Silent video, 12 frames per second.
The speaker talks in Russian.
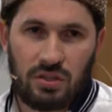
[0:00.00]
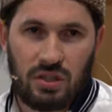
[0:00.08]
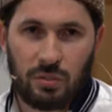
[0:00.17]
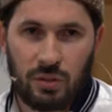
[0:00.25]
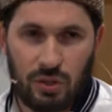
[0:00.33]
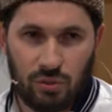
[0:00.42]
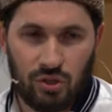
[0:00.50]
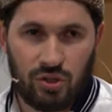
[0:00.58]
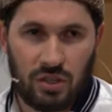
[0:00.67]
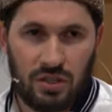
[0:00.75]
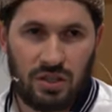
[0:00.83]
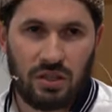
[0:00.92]

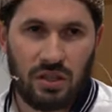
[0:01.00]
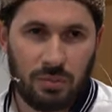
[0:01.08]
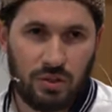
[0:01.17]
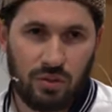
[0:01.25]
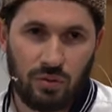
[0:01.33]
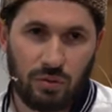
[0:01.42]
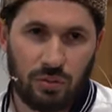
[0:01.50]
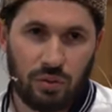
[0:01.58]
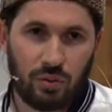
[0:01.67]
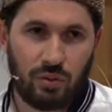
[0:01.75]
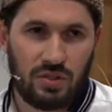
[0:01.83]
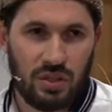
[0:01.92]
сопровождаться рабством.
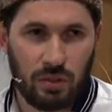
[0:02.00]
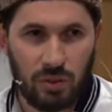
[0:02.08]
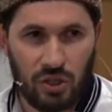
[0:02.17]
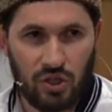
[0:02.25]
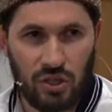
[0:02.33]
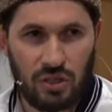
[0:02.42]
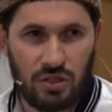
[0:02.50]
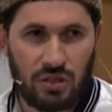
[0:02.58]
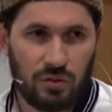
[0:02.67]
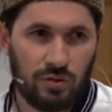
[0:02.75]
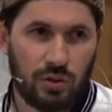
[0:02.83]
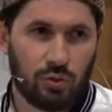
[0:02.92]
То есть обращаясь
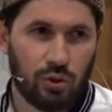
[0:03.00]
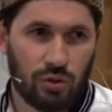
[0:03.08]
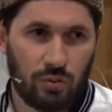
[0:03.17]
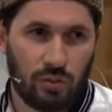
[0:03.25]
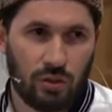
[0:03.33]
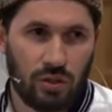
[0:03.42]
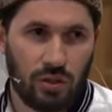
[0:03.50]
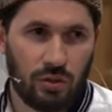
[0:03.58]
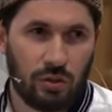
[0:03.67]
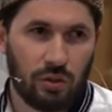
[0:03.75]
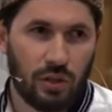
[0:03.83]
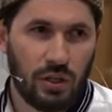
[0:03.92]
ко Всевышнему
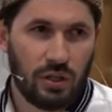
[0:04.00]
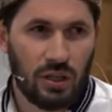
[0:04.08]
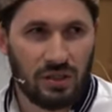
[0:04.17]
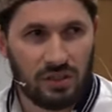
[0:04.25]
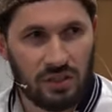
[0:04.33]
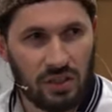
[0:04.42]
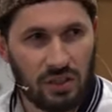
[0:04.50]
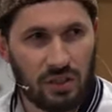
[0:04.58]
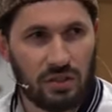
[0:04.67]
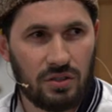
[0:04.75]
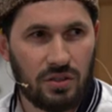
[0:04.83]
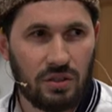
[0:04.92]
Аллаху, они а
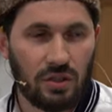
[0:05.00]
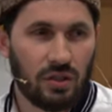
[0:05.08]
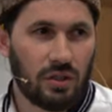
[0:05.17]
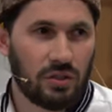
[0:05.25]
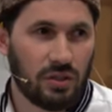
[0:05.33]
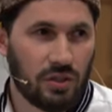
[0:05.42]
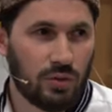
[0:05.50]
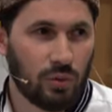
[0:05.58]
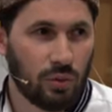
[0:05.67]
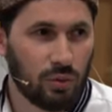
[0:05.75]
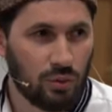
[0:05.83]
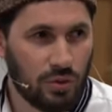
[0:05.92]
надеются на
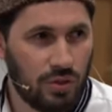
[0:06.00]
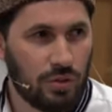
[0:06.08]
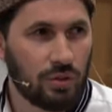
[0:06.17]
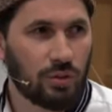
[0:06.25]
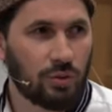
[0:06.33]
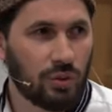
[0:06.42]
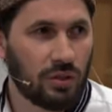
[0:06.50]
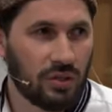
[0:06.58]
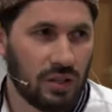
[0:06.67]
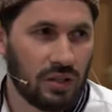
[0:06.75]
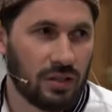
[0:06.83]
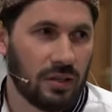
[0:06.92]
свою силу воли и
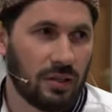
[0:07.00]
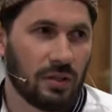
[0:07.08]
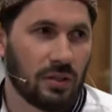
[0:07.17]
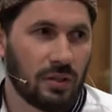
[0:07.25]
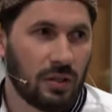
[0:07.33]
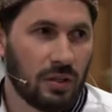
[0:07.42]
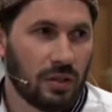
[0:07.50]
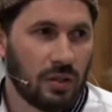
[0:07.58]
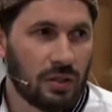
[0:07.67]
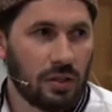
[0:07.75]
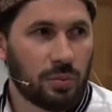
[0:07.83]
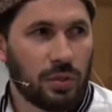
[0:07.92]
так далее.
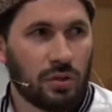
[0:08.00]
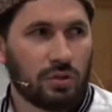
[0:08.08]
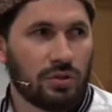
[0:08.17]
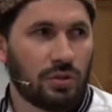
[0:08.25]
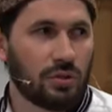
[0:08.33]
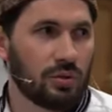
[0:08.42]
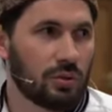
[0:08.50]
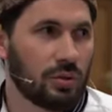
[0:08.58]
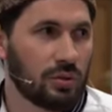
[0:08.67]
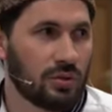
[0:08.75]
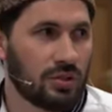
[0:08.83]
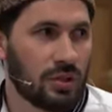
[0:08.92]
И пророк,
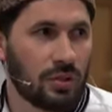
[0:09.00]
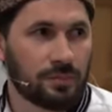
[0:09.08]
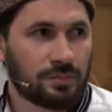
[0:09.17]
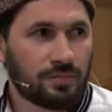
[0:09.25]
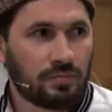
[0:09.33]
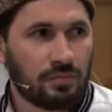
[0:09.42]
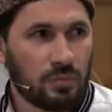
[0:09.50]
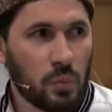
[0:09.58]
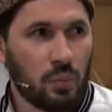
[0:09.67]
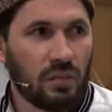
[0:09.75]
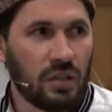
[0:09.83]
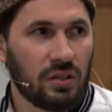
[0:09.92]
саллиллаху
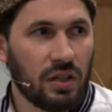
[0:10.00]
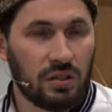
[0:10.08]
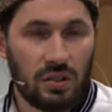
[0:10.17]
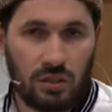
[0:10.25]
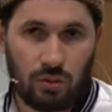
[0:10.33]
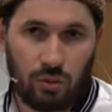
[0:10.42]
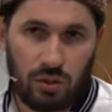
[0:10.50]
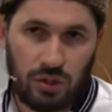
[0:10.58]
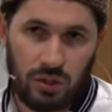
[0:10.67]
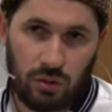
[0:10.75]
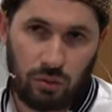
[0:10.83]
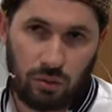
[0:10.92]
дойдя до
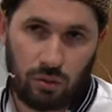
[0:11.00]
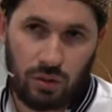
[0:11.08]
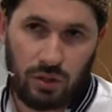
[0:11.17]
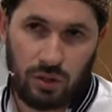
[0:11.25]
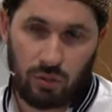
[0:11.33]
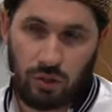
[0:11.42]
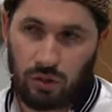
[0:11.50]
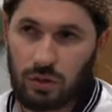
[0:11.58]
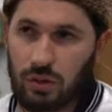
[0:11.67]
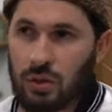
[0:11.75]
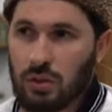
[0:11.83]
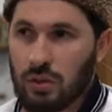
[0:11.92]
этого, до, этого,
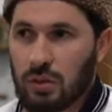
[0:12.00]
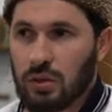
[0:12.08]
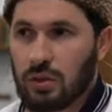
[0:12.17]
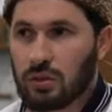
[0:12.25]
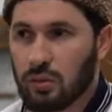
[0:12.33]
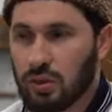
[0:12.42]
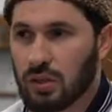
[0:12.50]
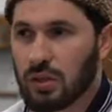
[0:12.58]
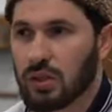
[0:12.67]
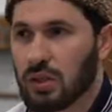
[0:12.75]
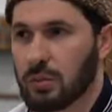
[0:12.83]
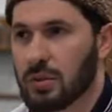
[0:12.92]
э, до этой
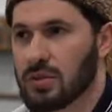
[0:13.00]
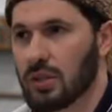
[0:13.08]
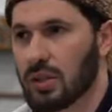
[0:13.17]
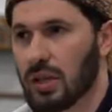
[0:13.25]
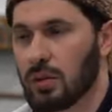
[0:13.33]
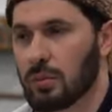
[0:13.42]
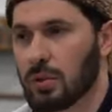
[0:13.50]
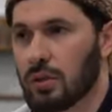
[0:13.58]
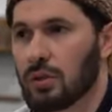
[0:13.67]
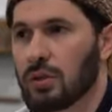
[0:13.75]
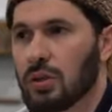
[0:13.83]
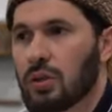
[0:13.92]
крепости
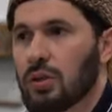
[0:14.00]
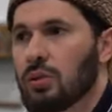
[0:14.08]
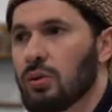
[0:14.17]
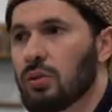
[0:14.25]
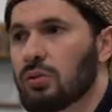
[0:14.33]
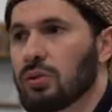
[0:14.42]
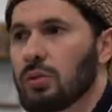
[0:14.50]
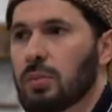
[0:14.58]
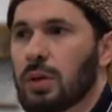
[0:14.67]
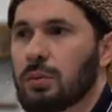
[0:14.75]
Хайбар, он